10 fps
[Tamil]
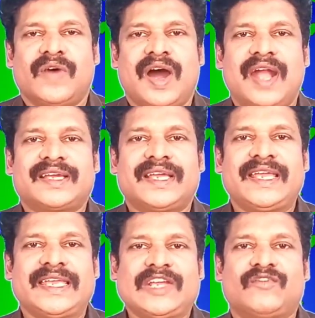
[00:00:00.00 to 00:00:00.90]
வாழ்க்கை
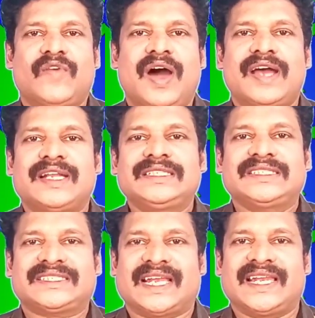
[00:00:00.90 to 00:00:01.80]
எவ்வாறு
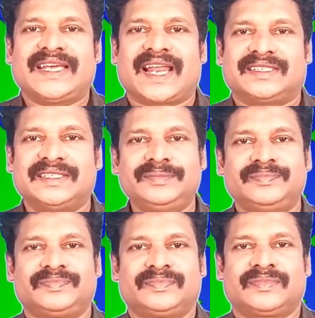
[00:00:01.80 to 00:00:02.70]
செல்கிறது
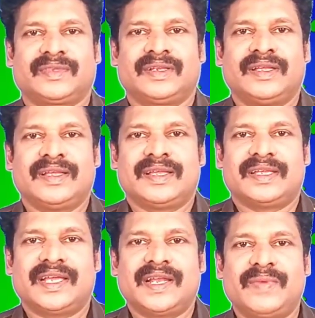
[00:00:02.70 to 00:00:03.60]

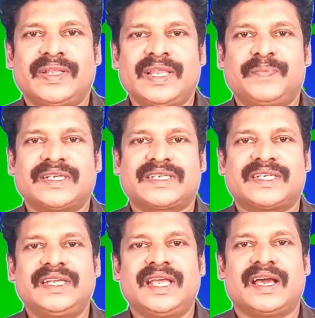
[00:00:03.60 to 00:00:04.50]
என்பதை
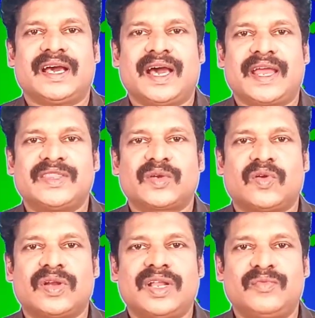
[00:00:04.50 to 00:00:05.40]
பற்றி அறிந்து
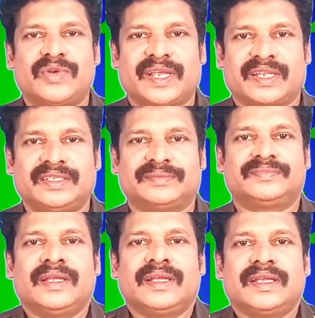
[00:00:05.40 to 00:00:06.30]
கொள்ள முடிகிறது
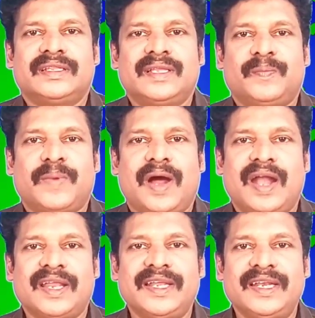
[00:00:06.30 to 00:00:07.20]
இந்த
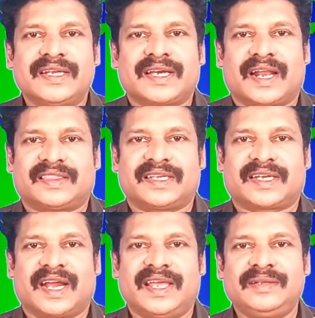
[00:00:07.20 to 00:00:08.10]
பாடலின்
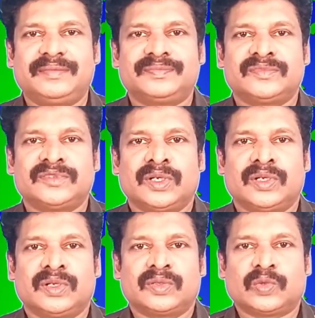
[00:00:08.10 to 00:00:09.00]
கருத்துக்களை
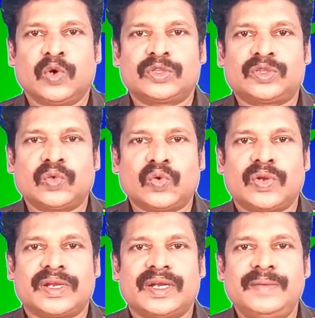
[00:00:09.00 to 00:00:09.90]
தோத்து
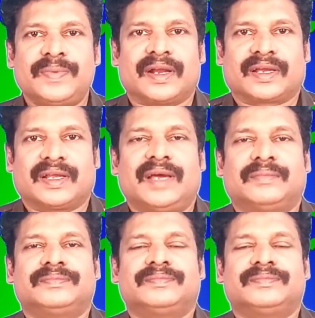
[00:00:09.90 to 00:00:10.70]
கூறுங்கள் பார்க்கலாம்